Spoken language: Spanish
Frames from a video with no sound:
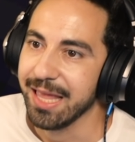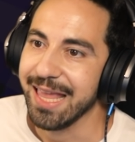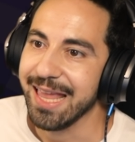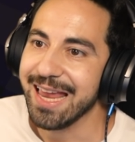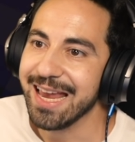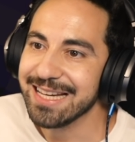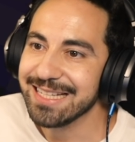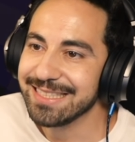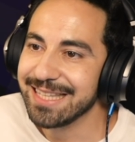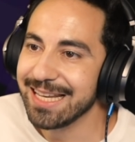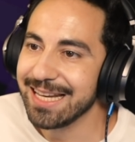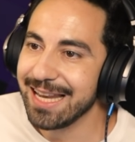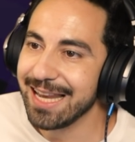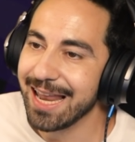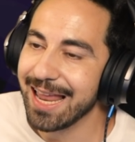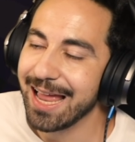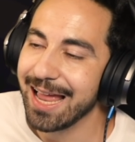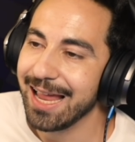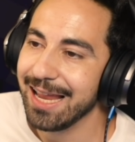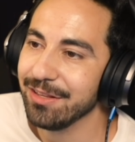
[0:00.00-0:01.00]
Esta es
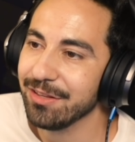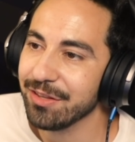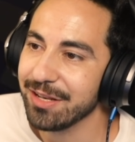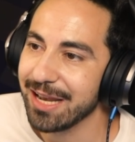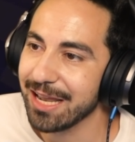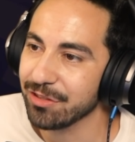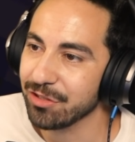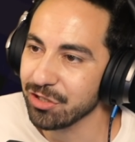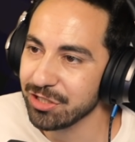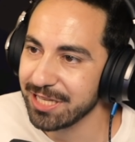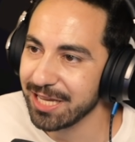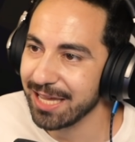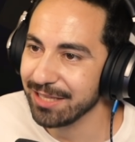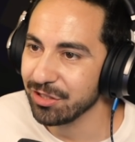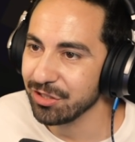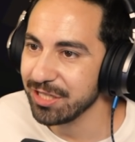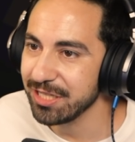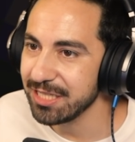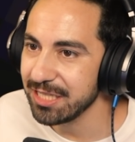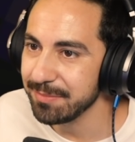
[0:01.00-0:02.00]
la. Entonces la tocha,
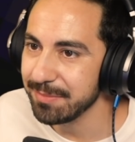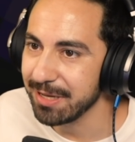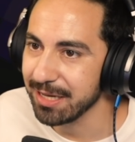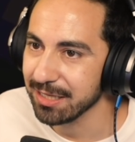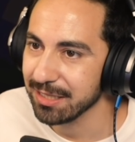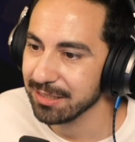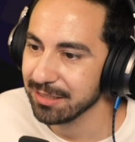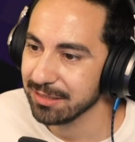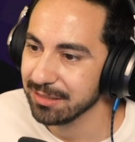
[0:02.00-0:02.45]
tochísima.